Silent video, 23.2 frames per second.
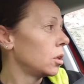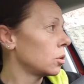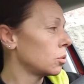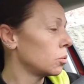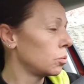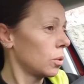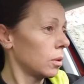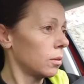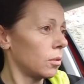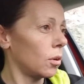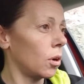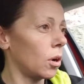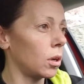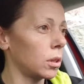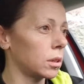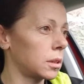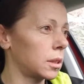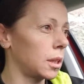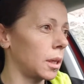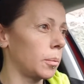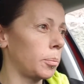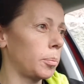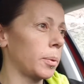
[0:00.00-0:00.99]
due
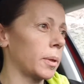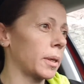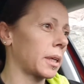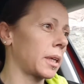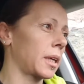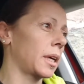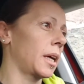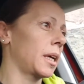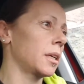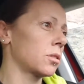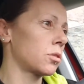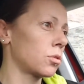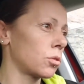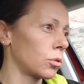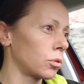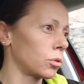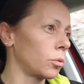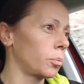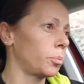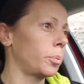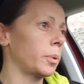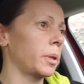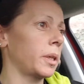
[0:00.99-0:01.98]
volte perché
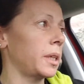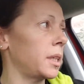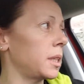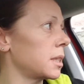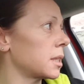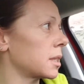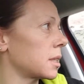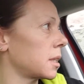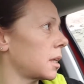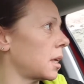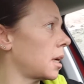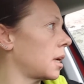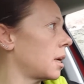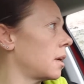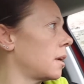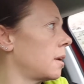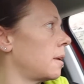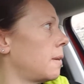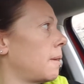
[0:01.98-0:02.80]
sono presa